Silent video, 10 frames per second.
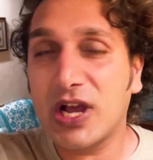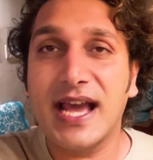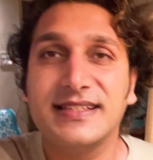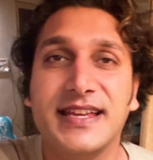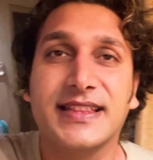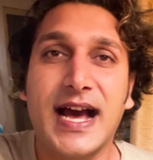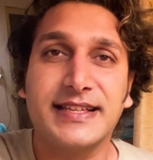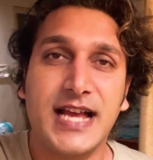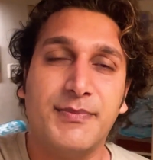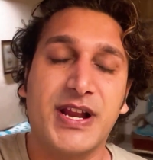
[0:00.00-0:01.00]
गाइज ये था
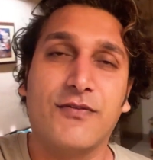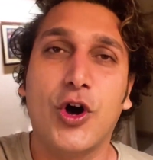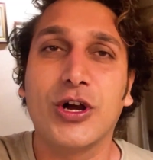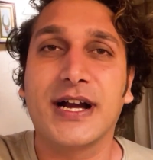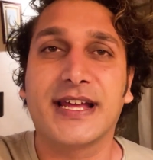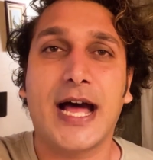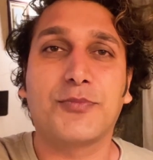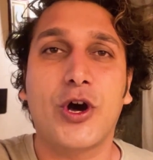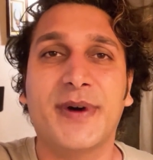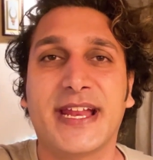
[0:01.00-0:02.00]
आज का हमारा ब्लॉग अगर
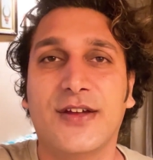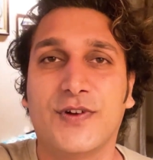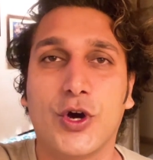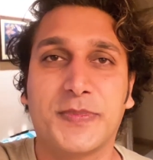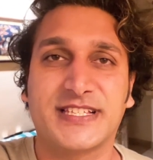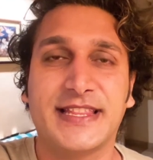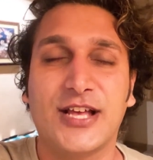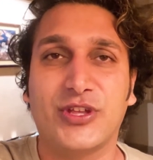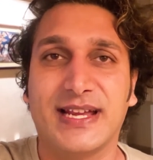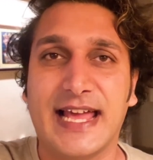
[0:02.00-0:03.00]
आपको हमारे ब्लॉग पसंद
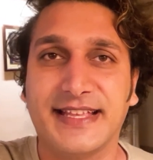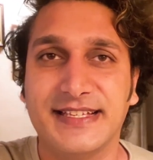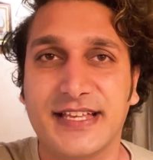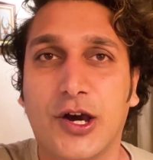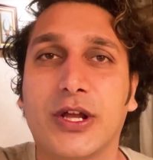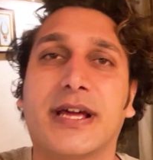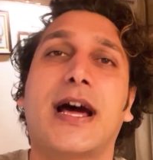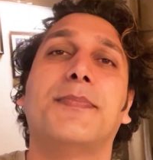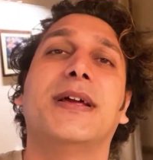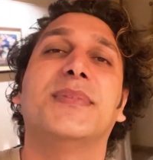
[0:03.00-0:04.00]
आए तो एक लाइक दीजिएगा और अगर
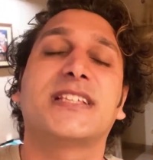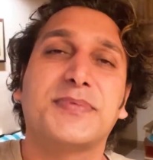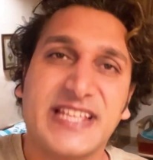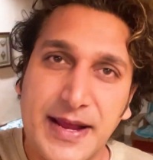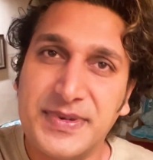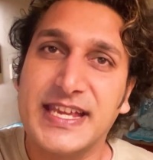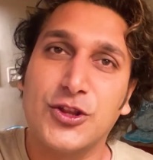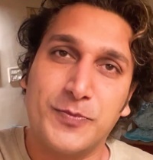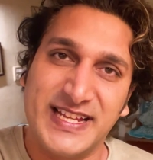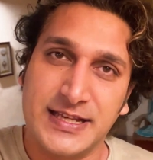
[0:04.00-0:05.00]
आपने हमें सब्सक्राइब नहीं किया
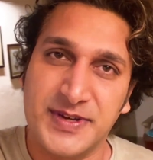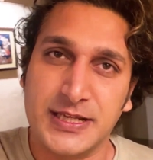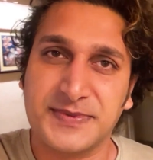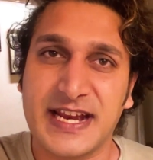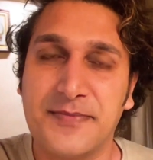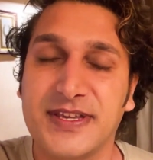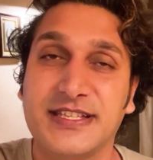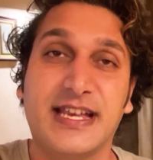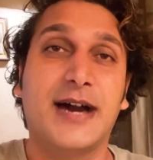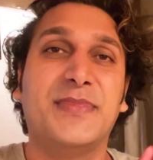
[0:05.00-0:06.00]
तो प्लीज हमें सब्सक्राइब
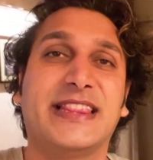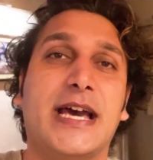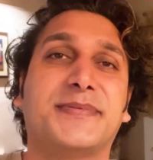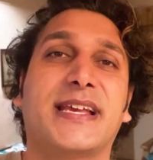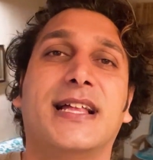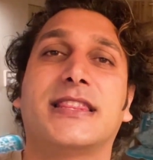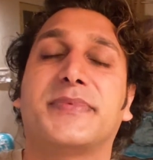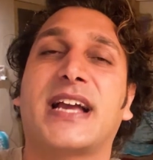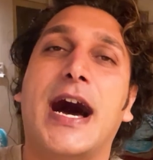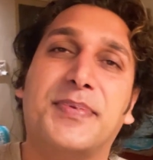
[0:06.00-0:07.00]
कीजिएगा आप मिलते आपसे कल तब
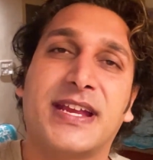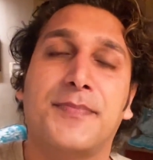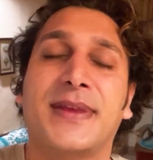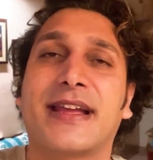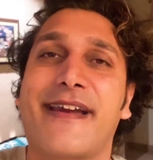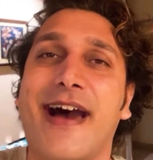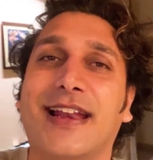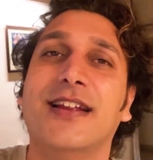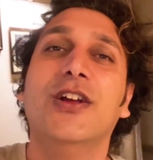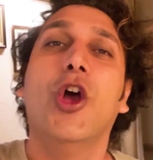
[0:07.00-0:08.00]
तक आप रखें अपना
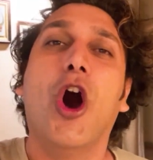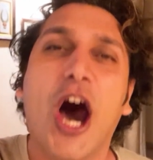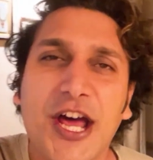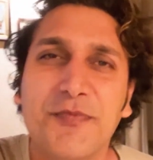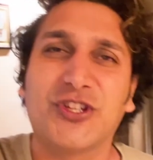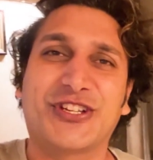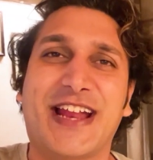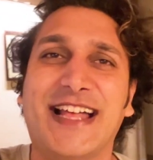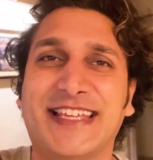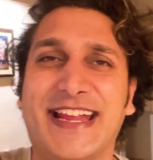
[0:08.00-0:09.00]
ख्याल और
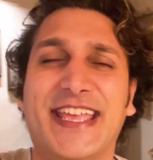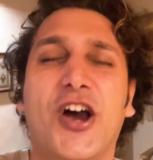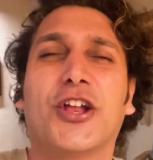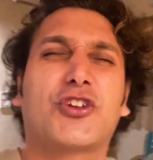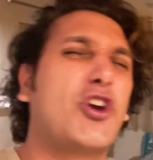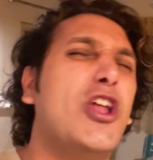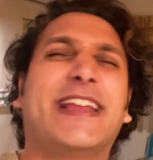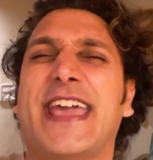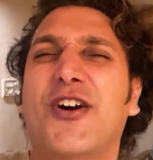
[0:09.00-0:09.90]
मुस्कुराते रहिए और खुल के